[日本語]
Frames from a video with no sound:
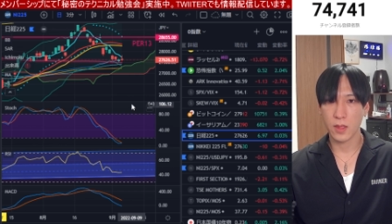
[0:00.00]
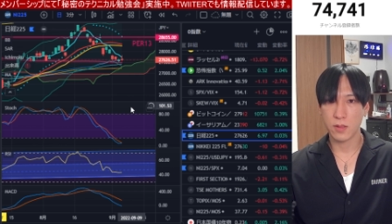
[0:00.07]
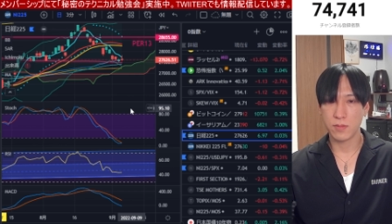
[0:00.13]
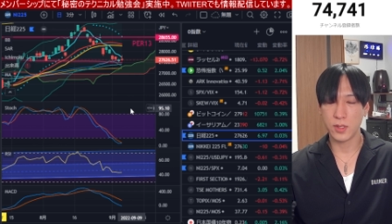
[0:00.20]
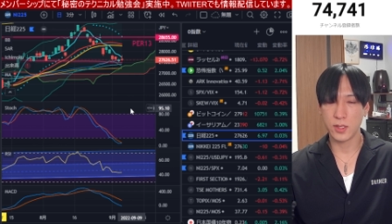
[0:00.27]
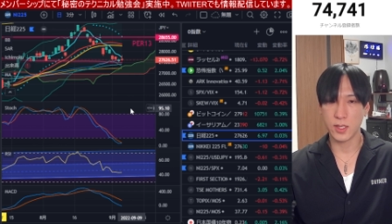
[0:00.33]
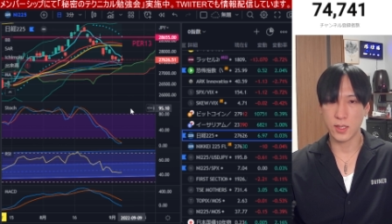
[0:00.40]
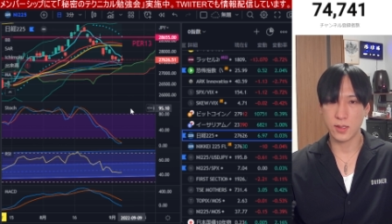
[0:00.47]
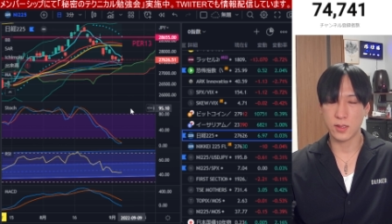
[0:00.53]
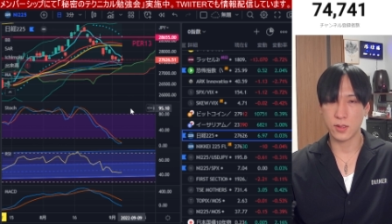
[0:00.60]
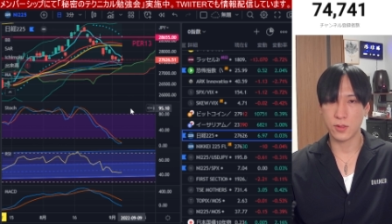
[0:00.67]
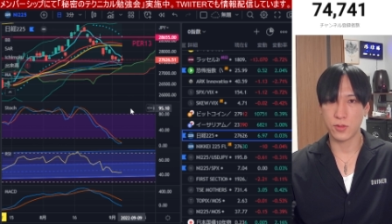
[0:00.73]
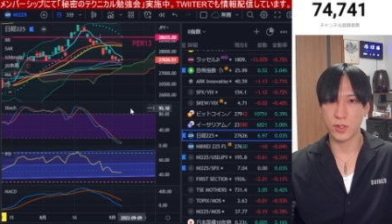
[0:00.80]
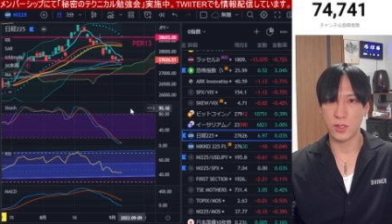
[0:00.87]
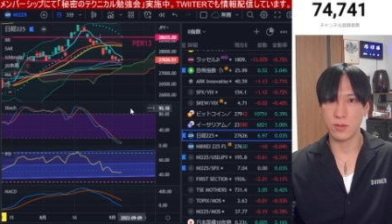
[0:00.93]
目立った
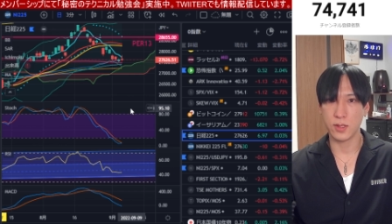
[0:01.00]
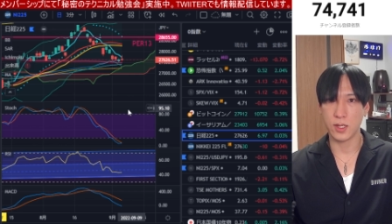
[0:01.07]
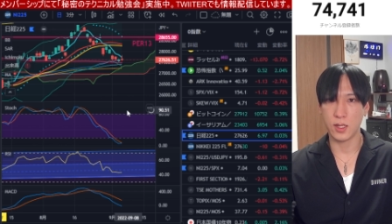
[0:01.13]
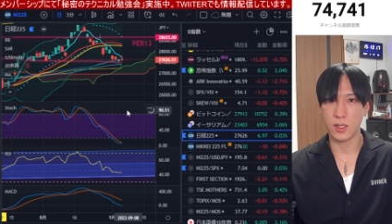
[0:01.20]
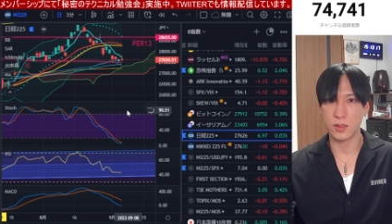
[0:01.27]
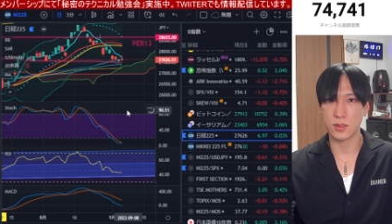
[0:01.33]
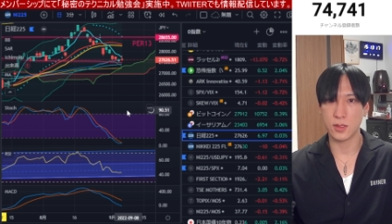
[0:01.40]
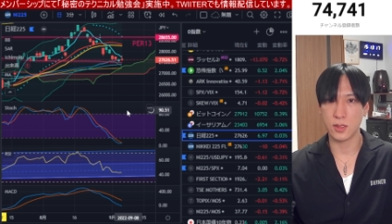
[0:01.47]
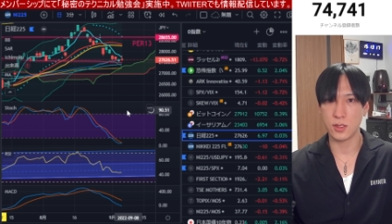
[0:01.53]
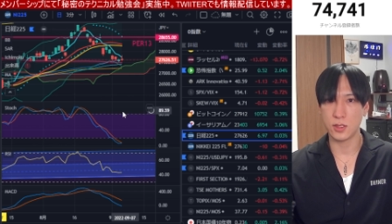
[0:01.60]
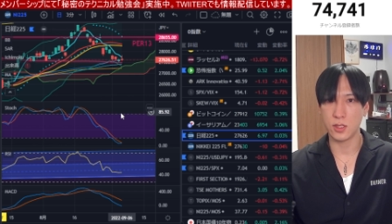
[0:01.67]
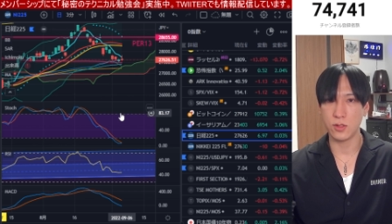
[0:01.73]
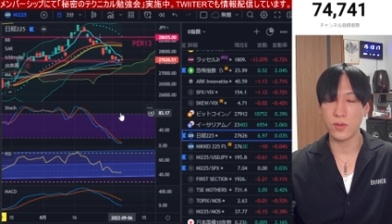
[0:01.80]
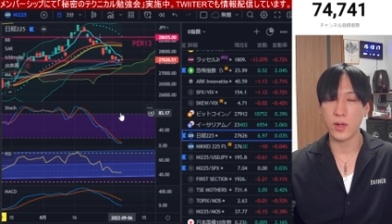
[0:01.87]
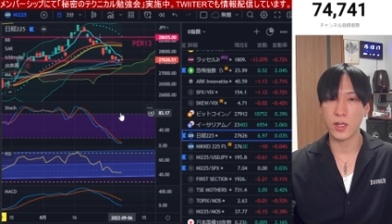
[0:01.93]
トレンドが発生してい
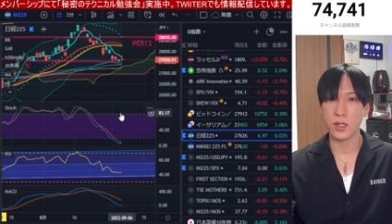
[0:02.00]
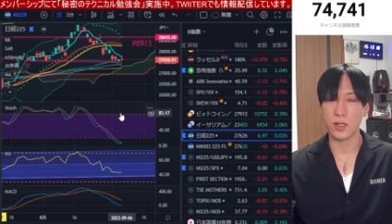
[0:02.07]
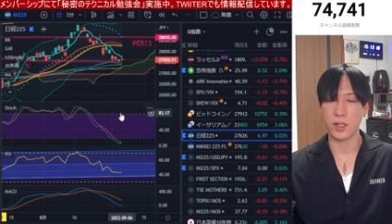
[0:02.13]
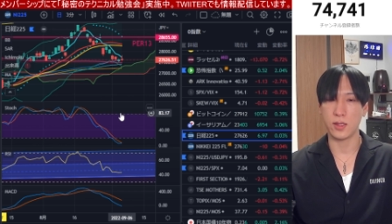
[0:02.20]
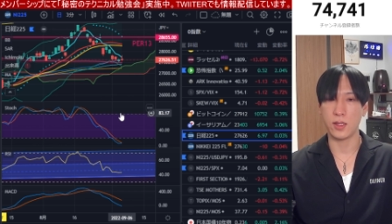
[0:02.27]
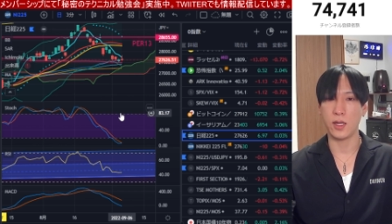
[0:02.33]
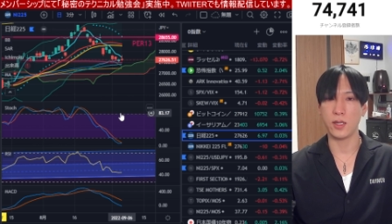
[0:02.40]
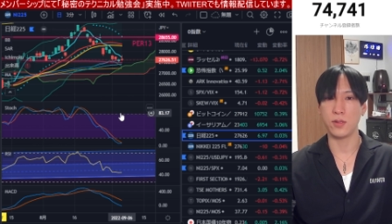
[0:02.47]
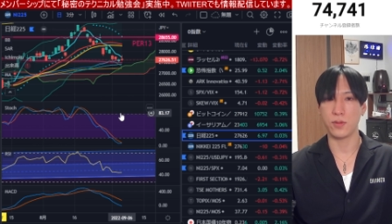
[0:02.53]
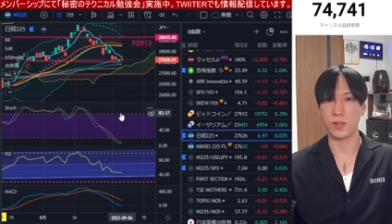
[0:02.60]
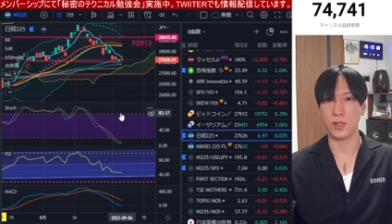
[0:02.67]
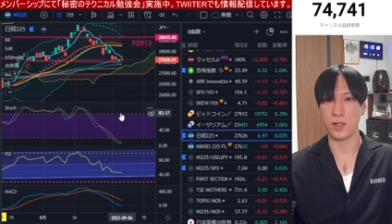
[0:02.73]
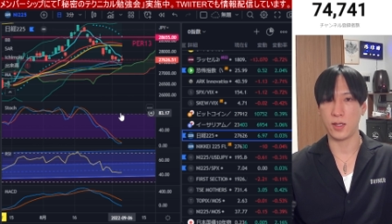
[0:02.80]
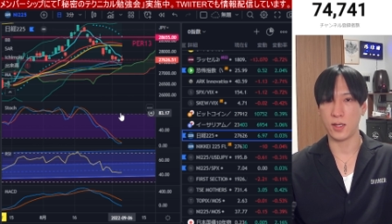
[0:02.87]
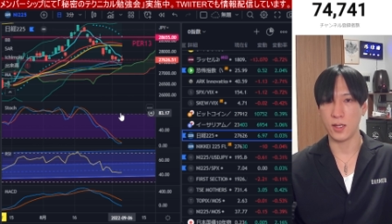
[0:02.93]
るわけではないの
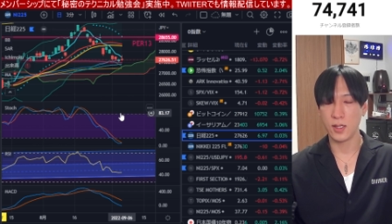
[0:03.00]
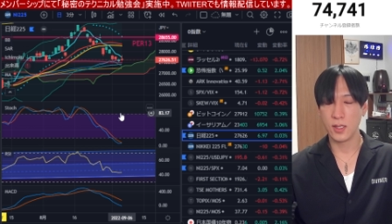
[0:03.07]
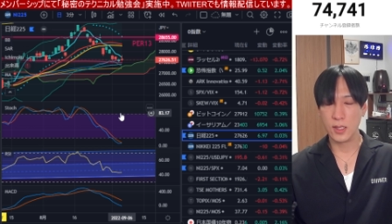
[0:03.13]
で、